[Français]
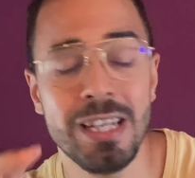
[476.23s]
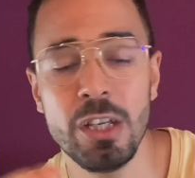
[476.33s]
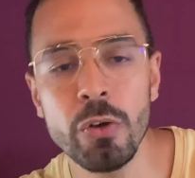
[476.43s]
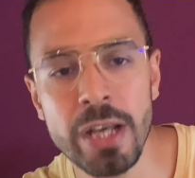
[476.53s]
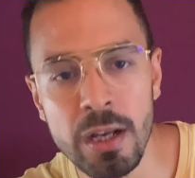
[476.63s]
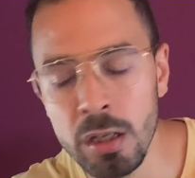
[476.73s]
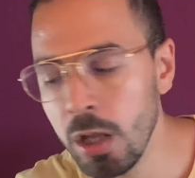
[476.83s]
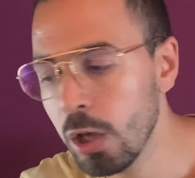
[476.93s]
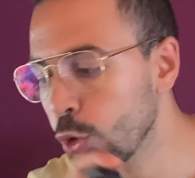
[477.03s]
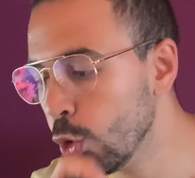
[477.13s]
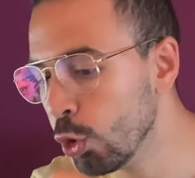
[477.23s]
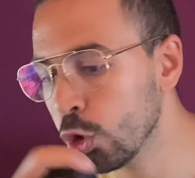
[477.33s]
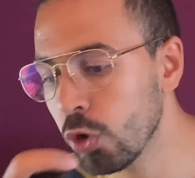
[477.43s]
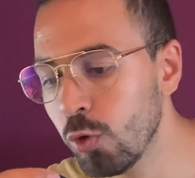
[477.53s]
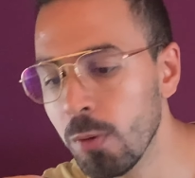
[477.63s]
il y en a un que
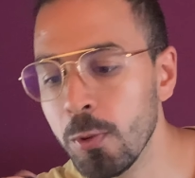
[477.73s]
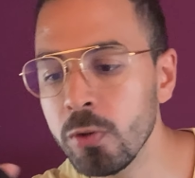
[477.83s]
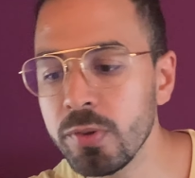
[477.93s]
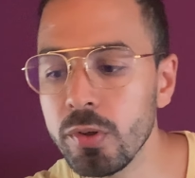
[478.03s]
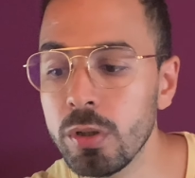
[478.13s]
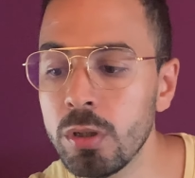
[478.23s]
je vous remonte.